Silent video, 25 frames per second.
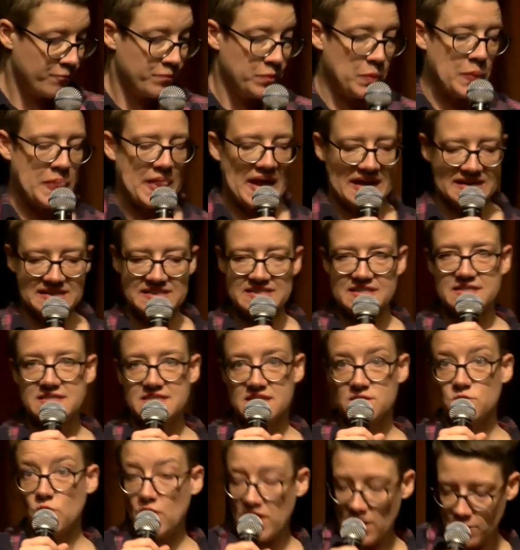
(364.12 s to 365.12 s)
Und dann sind sie
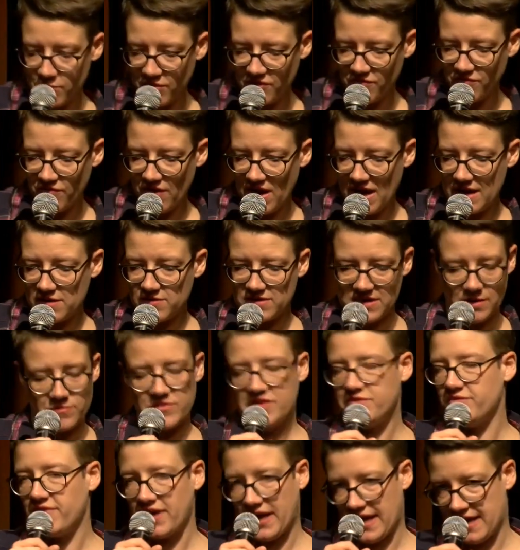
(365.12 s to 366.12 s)
in Urlaub gefahren und haben
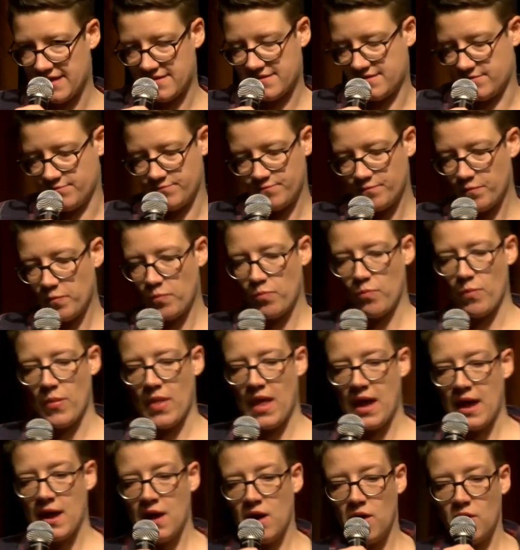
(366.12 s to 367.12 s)
den vergessen.
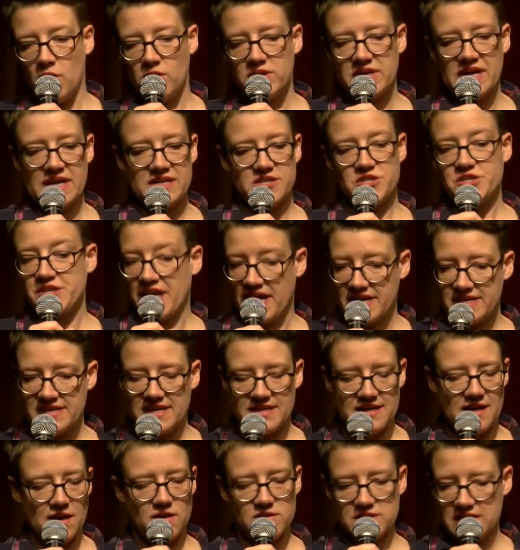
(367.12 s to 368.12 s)
Und dann stand er
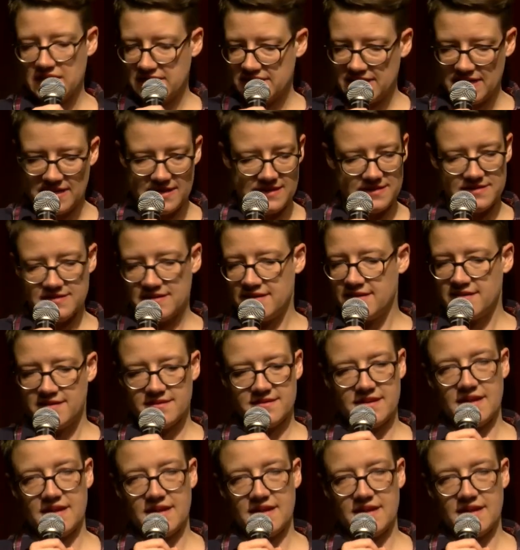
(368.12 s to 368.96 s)
da und hat halt das